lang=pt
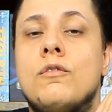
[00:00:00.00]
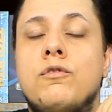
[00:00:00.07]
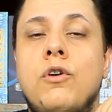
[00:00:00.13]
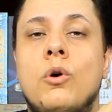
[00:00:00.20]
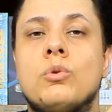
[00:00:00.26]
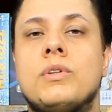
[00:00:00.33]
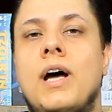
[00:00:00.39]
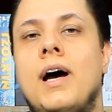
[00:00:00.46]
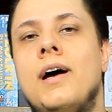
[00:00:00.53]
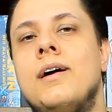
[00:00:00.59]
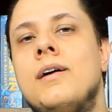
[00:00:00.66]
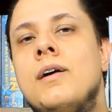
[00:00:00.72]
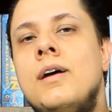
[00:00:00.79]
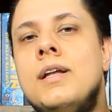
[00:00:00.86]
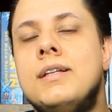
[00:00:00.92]

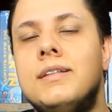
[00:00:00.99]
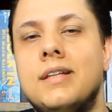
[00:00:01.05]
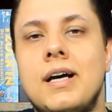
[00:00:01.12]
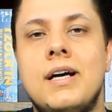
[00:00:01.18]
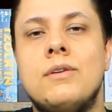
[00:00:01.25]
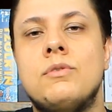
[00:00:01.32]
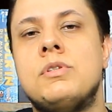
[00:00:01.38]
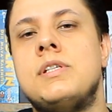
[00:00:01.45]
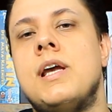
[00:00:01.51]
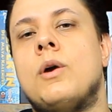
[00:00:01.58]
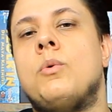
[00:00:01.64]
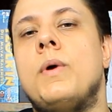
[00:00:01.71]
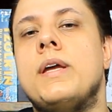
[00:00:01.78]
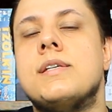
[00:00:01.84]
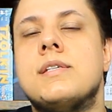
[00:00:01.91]
voltar dando
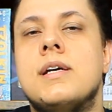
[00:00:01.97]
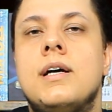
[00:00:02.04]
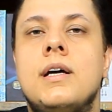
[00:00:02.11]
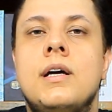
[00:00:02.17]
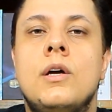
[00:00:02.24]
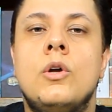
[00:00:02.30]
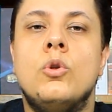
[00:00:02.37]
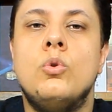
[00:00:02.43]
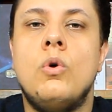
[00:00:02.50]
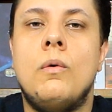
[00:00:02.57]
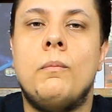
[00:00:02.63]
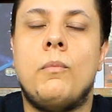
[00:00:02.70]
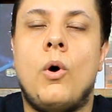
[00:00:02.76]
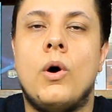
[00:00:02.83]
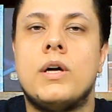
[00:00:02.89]
sequência no
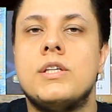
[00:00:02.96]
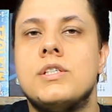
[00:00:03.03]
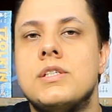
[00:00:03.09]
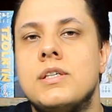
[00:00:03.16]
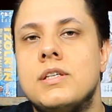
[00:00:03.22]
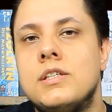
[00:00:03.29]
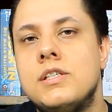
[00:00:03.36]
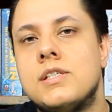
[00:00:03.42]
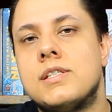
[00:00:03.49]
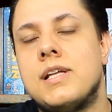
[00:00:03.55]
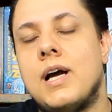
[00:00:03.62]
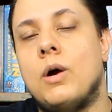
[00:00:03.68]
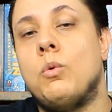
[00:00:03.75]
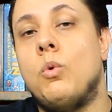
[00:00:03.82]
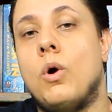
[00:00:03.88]
unboxing de
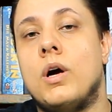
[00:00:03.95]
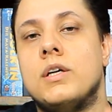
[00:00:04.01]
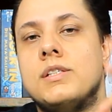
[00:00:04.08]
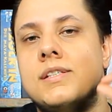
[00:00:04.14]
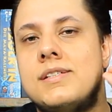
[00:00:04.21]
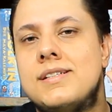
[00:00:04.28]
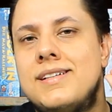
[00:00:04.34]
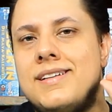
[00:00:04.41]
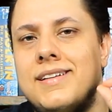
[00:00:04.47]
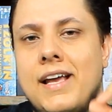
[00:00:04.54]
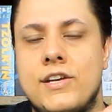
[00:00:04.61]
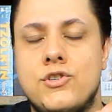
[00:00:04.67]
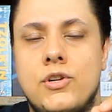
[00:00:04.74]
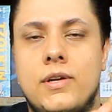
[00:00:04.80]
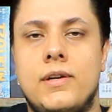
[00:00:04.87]
Star Wars
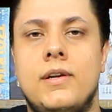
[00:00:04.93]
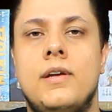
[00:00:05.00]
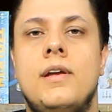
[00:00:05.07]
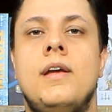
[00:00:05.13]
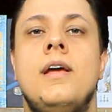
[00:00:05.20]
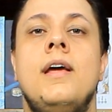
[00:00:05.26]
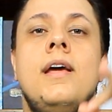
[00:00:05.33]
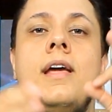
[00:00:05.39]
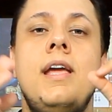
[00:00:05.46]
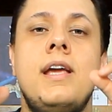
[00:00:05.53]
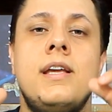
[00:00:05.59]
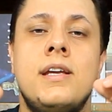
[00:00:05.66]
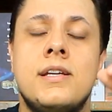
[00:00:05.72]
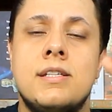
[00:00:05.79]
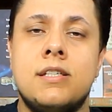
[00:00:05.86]
Destiny.
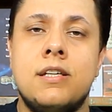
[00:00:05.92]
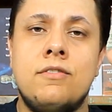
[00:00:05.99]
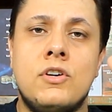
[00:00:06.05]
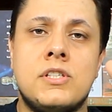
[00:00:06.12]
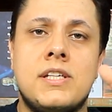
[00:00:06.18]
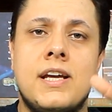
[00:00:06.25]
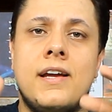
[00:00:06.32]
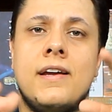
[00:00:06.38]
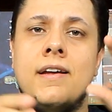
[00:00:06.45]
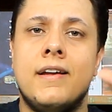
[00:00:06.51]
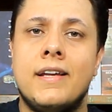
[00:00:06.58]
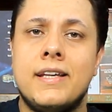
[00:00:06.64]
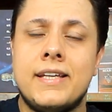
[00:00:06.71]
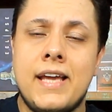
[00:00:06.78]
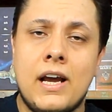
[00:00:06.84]
E se você
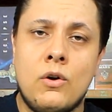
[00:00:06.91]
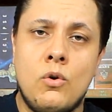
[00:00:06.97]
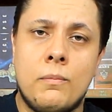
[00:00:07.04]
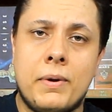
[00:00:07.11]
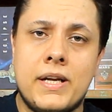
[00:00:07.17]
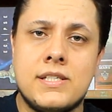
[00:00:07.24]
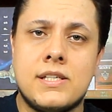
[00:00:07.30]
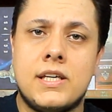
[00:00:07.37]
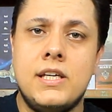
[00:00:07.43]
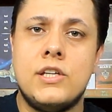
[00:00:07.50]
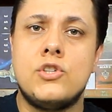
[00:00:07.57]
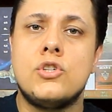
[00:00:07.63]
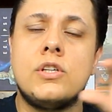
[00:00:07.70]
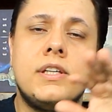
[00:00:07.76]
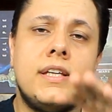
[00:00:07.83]
quer comprar esse
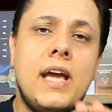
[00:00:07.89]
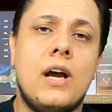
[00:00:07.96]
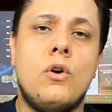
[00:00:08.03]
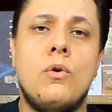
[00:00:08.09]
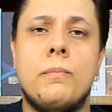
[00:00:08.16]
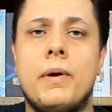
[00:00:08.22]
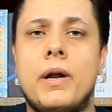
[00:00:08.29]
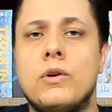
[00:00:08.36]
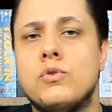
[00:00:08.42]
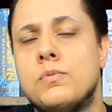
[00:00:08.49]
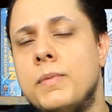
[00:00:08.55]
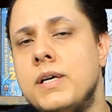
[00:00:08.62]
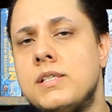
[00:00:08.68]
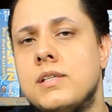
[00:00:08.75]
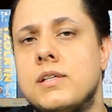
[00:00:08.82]
kit, quer comprar os
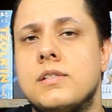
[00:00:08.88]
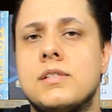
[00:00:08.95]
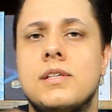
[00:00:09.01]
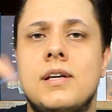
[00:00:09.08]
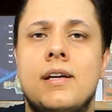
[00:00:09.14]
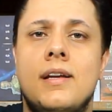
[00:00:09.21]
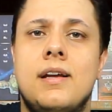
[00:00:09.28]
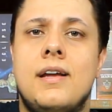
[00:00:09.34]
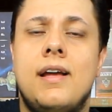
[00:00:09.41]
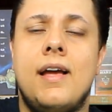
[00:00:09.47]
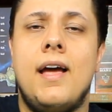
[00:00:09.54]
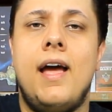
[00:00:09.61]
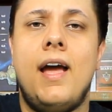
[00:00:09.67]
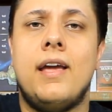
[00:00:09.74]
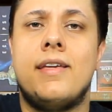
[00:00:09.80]
Busters,
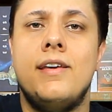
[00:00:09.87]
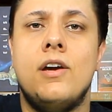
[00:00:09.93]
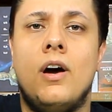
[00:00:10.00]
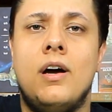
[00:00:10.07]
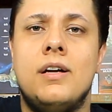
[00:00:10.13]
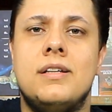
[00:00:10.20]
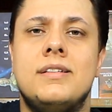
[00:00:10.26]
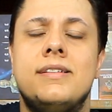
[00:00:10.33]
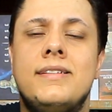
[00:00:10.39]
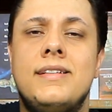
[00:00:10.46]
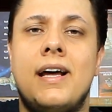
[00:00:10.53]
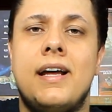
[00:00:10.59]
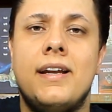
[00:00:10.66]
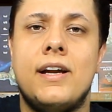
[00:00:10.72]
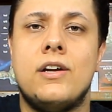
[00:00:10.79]
é aqui ó,
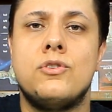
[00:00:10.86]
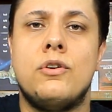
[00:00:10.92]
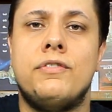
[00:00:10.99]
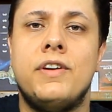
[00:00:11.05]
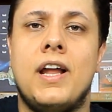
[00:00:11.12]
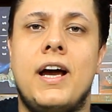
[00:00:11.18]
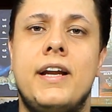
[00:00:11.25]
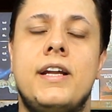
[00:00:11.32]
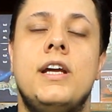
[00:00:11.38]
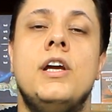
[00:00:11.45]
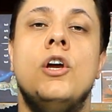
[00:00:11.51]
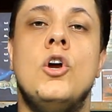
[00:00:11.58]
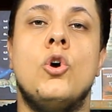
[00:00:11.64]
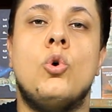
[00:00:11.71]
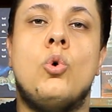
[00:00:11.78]
na Nerd Offline
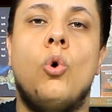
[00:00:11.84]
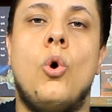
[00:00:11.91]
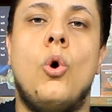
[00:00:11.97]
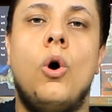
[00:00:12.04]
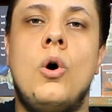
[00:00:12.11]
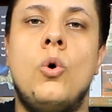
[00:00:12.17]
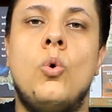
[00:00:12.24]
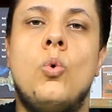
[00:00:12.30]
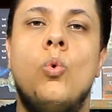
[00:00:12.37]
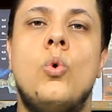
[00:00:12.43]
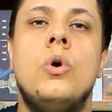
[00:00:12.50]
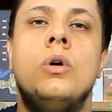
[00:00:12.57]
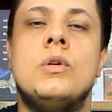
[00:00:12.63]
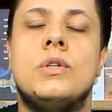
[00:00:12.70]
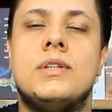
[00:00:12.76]
com
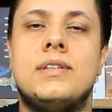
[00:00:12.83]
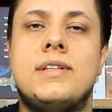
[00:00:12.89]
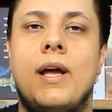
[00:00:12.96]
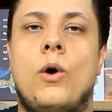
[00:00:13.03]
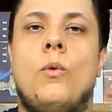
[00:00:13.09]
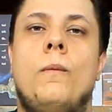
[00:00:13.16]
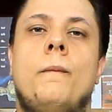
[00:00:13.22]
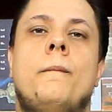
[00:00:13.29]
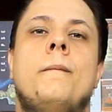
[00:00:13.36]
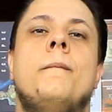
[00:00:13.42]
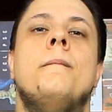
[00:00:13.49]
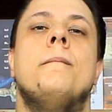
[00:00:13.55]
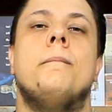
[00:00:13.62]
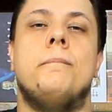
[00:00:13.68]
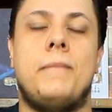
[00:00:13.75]
o Theo.
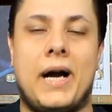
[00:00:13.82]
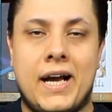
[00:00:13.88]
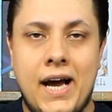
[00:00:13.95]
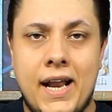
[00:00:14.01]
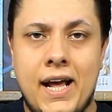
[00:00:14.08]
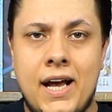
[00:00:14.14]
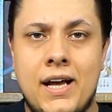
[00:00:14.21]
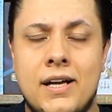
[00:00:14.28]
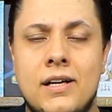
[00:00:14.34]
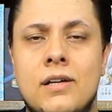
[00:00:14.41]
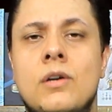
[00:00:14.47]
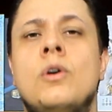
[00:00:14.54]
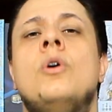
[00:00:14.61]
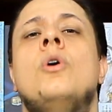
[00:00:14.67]
Bacana?